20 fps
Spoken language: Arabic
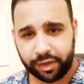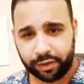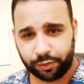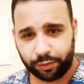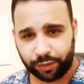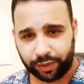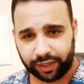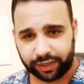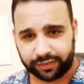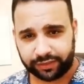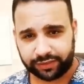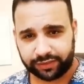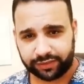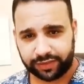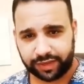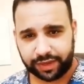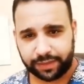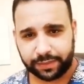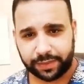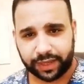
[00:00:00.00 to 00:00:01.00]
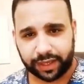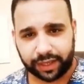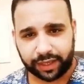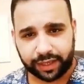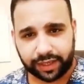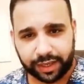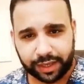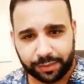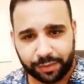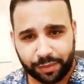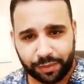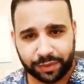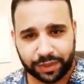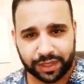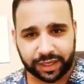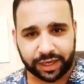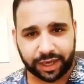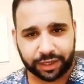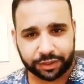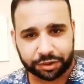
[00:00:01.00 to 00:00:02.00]
ولا تسامح هي
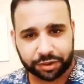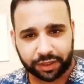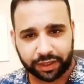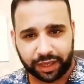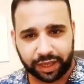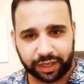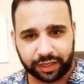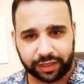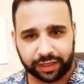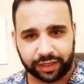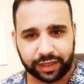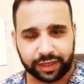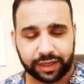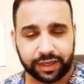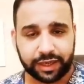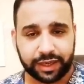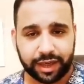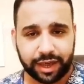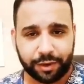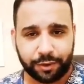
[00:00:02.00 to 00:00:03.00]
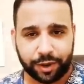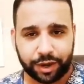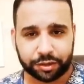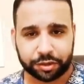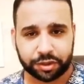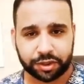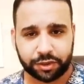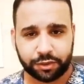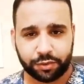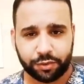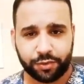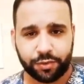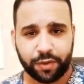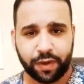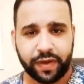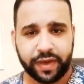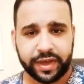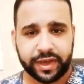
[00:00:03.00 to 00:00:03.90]
ممكن عشان عقلانية أو عشان هو